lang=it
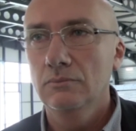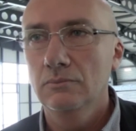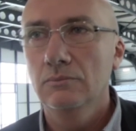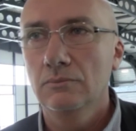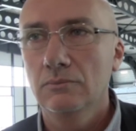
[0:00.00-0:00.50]

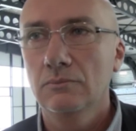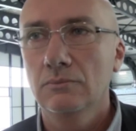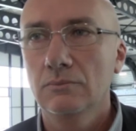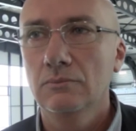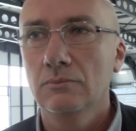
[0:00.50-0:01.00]
eh,
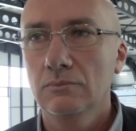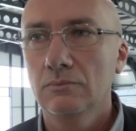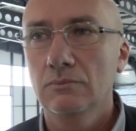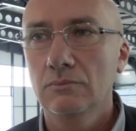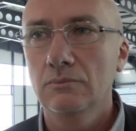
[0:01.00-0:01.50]
invece
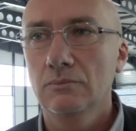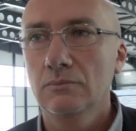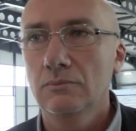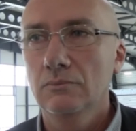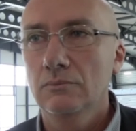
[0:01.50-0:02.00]
grande
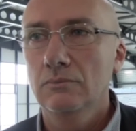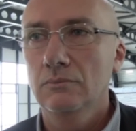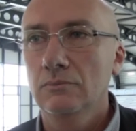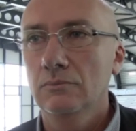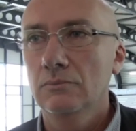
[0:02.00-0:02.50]
vetrina
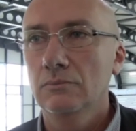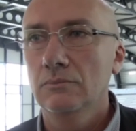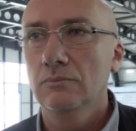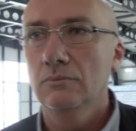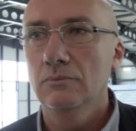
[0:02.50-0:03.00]
per,
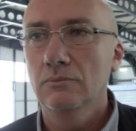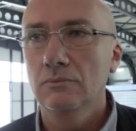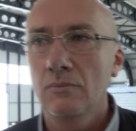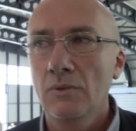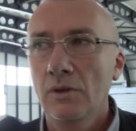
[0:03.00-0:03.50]
per le giovani.
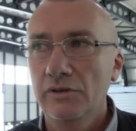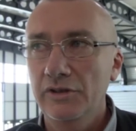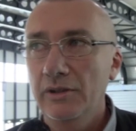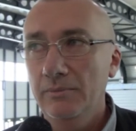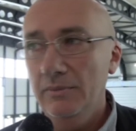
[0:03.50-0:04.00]

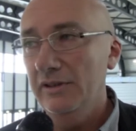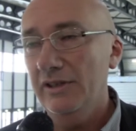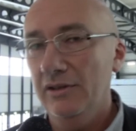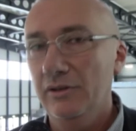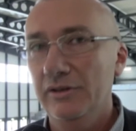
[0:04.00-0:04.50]
Sì,
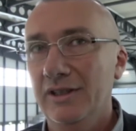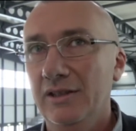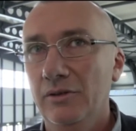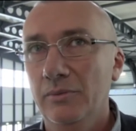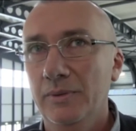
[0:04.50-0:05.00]
esatto,
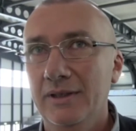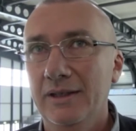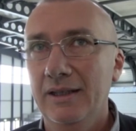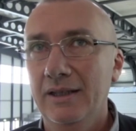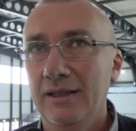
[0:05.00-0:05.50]
esatto,
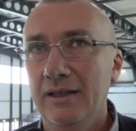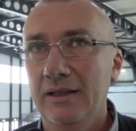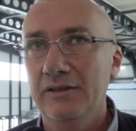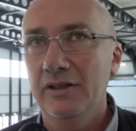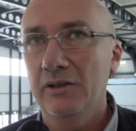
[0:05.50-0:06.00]

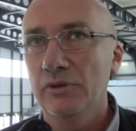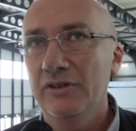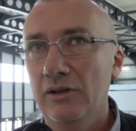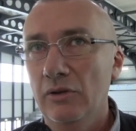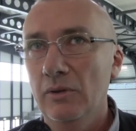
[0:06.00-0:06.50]
perché sì,
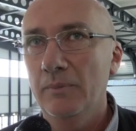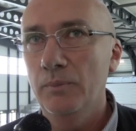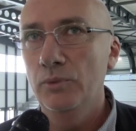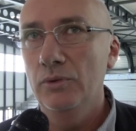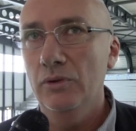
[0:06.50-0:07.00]
quest'anno
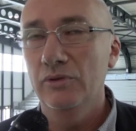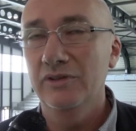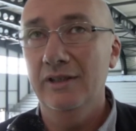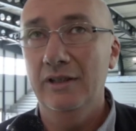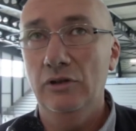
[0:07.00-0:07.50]
appunto con
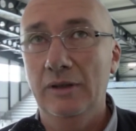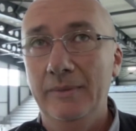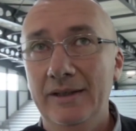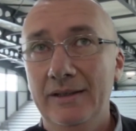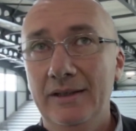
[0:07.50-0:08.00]
questi
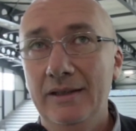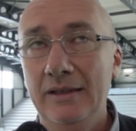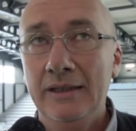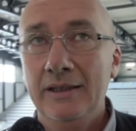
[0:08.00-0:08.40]
regolamenti